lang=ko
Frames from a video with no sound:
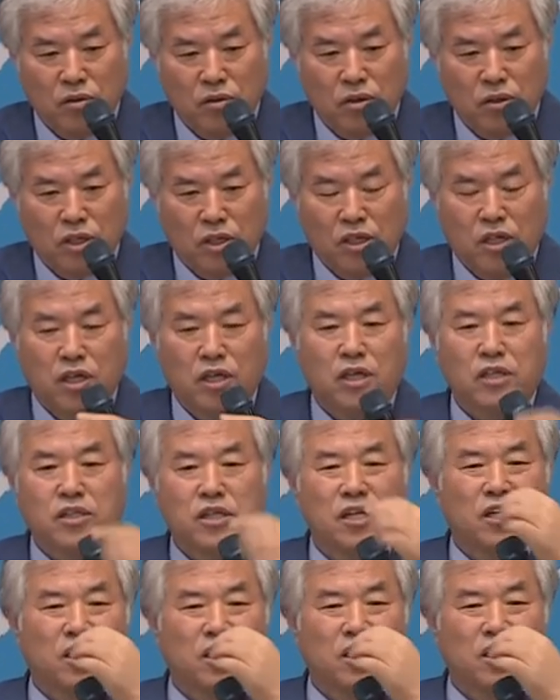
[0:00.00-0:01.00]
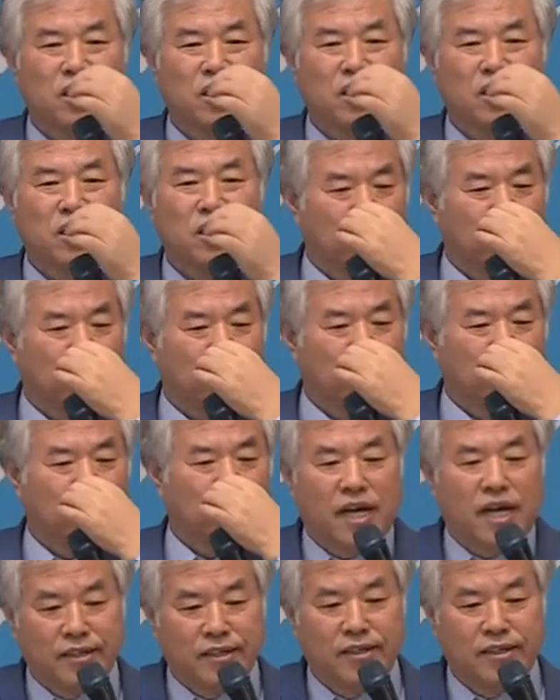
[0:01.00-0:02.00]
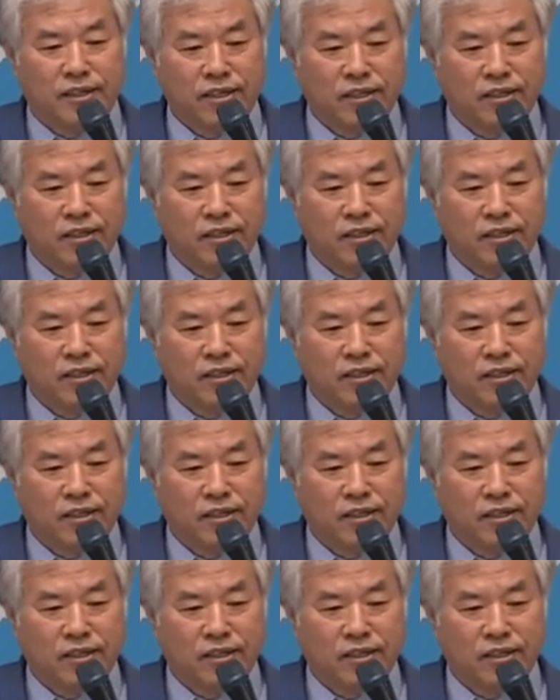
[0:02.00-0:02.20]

그것을 그렇게 표현을 하는 거예요,